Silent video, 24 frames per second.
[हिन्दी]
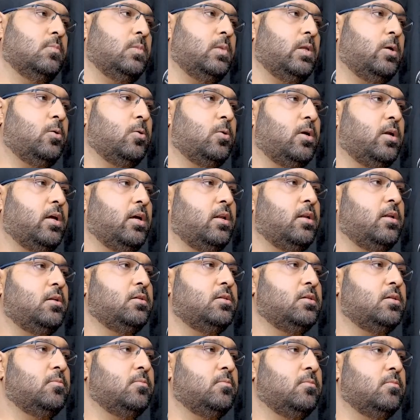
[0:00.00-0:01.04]
देखो
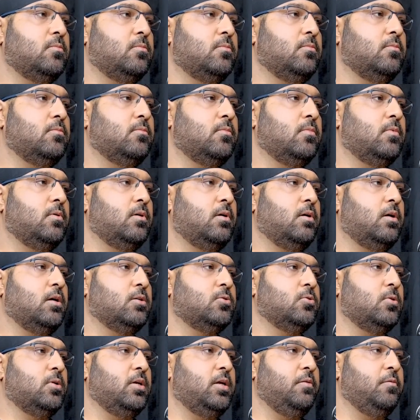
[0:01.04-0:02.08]
टेररिज्म का
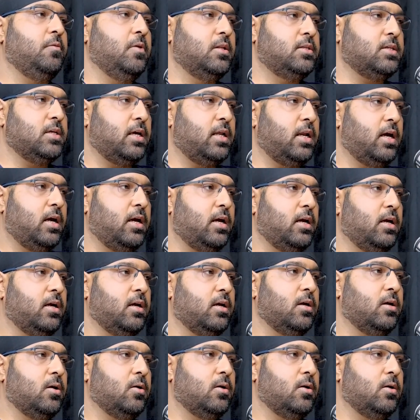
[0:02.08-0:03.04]
जो ईविल चेहरा है